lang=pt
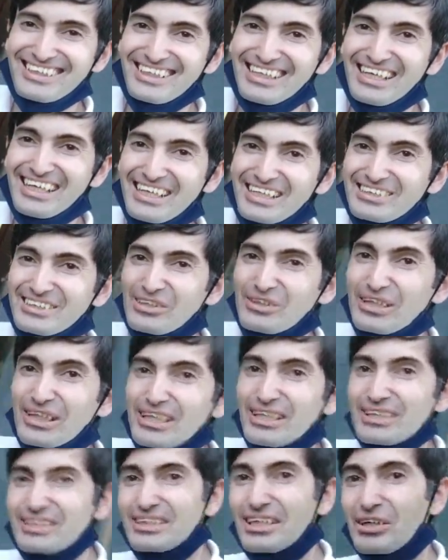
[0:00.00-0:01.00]
É, então, é
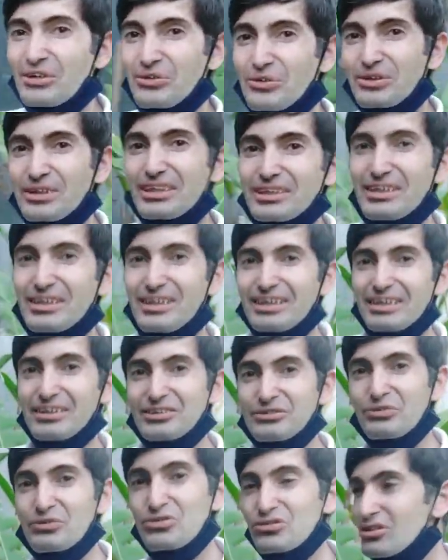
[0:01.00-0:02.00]
ele que cuida da, de
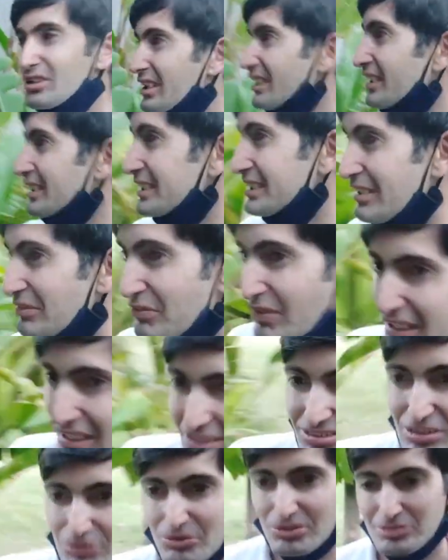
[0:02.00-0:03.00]
funcionar aquele
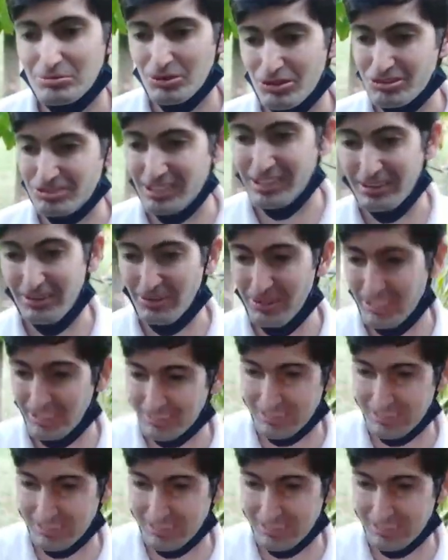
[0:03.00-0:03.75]
chafariz que eu vou te mostrar agora